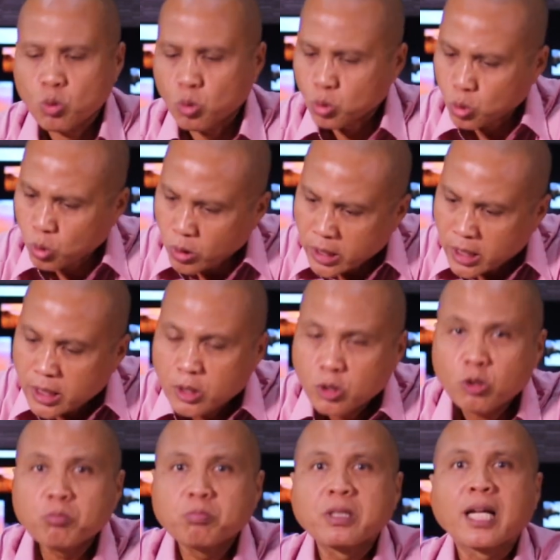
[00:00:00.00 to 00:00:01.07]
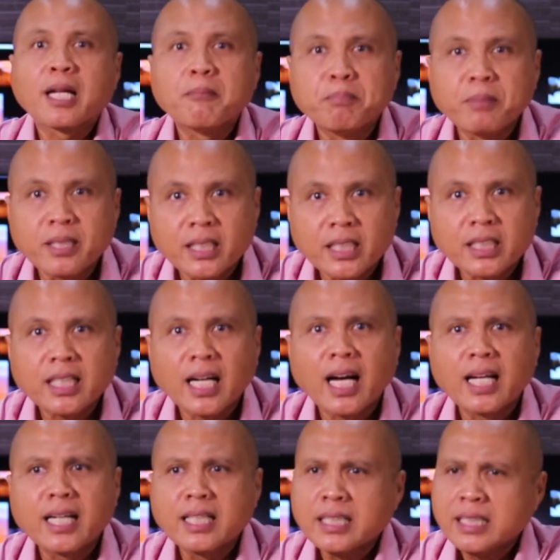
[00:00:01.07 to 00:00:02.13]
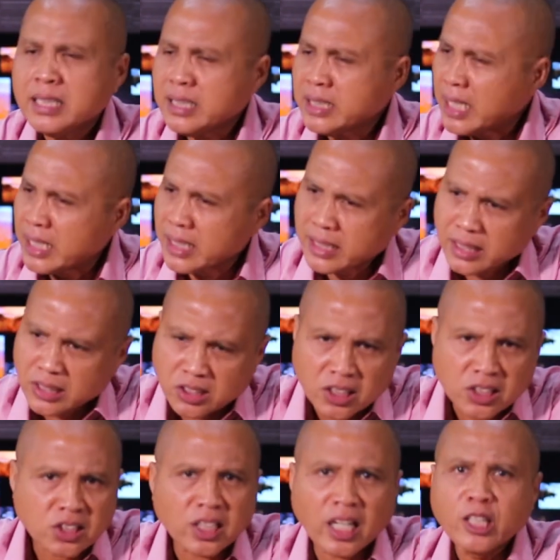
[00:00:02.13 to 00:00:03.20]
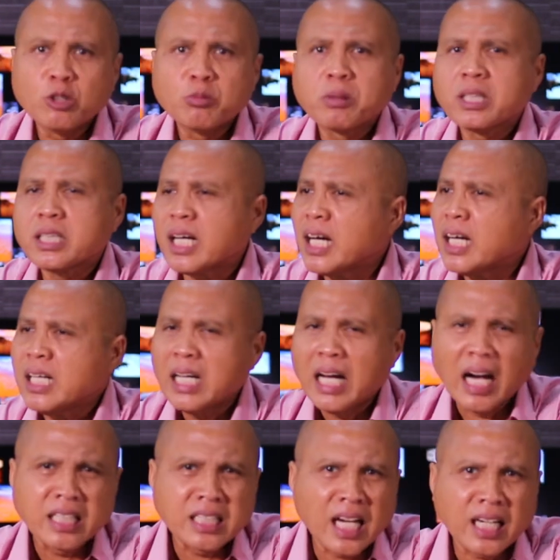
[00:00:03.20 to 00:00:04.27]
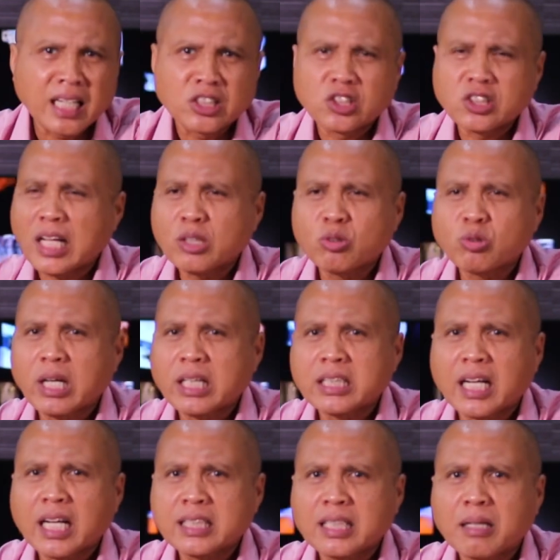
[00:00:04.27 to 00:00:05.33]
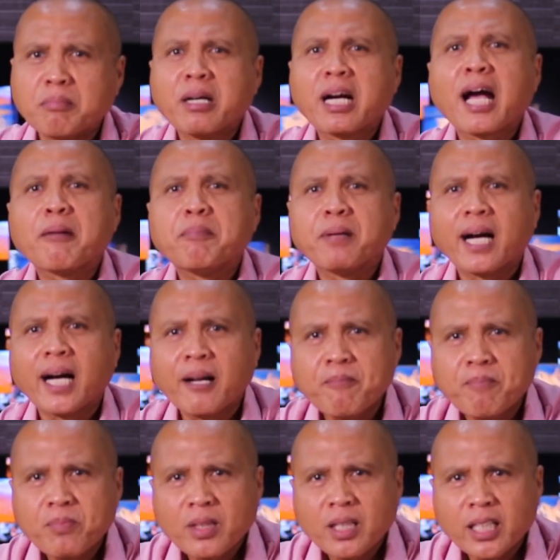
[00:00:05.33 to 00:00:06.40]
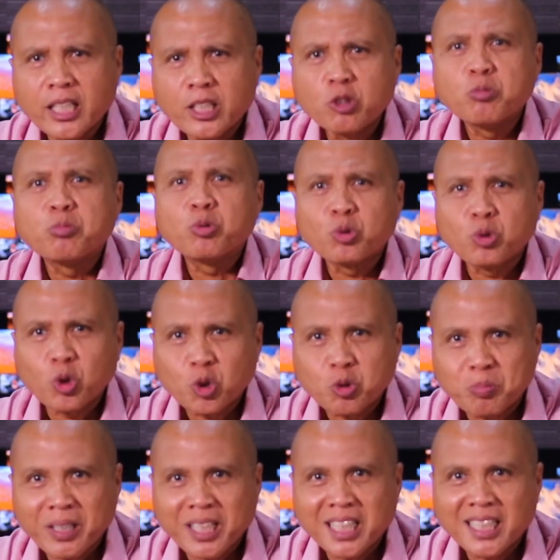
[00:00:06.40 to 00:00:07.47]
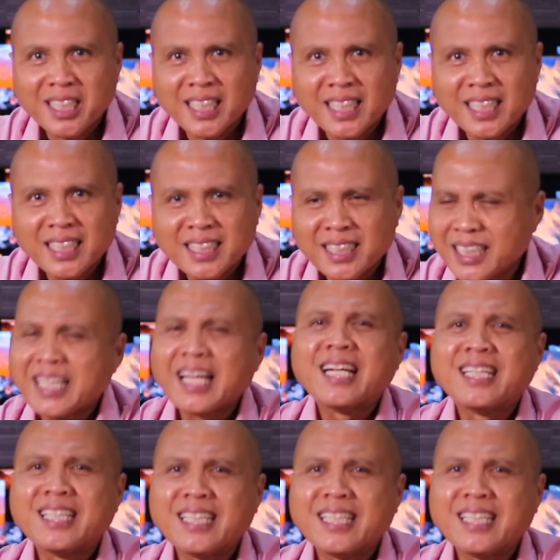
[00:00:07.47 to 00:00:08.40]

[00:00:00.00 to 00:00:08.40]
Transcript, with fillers: untuk hidup dalam penderitaan dan di sisa hidup kita hanya ada satu kata-kata mengapa hidupku terus begini dengan